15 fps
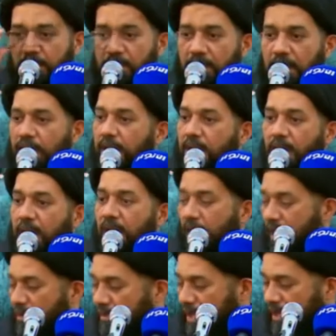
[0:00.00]
قالت لها
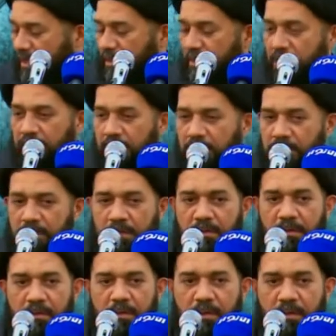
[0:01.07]
عمة
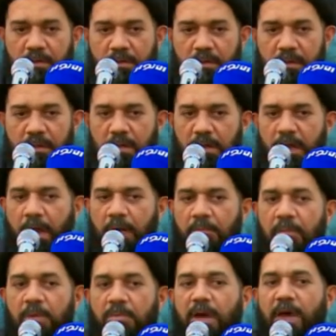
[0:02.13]
قال لها
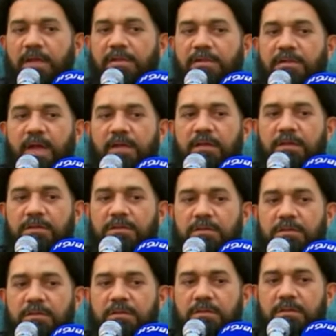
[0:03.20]
عمة بحثت
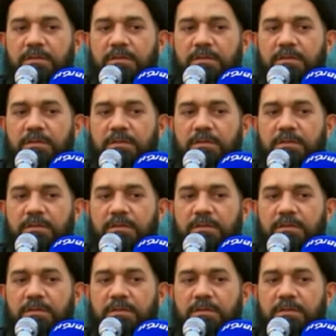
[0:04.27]
عنك